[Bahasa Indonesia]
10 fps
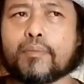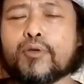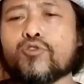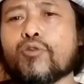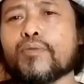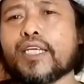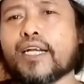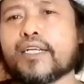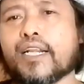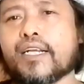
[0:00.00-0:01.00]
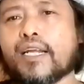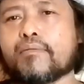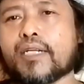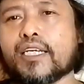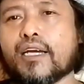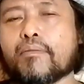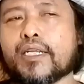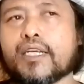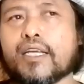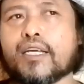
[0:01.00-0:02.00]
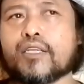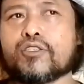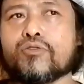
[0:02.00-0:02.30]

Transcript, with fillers: Tapi untuk menyadarkan mereka-mereka yang